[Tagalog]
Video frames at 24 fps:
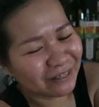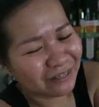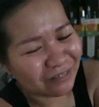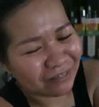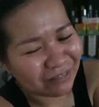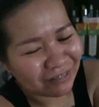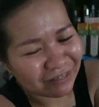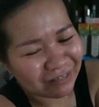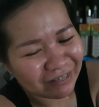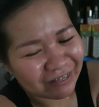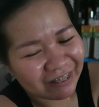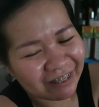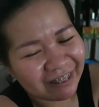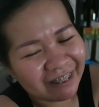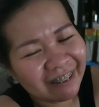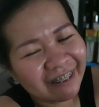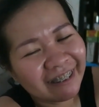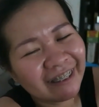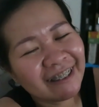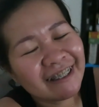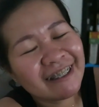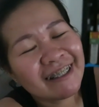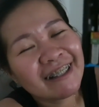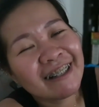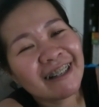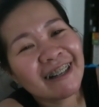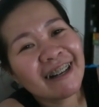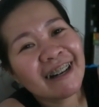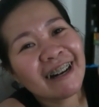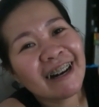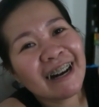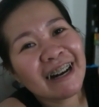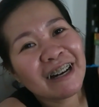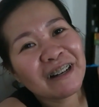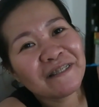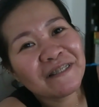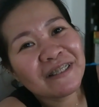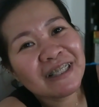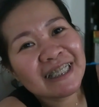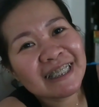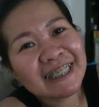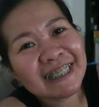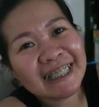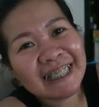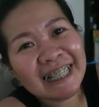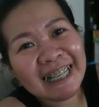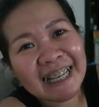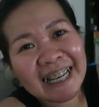so, I will
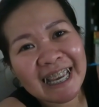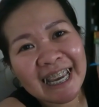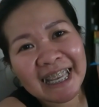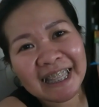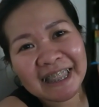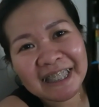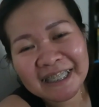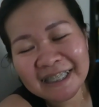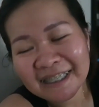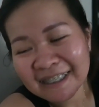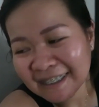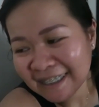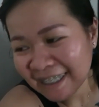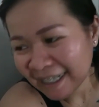see you later,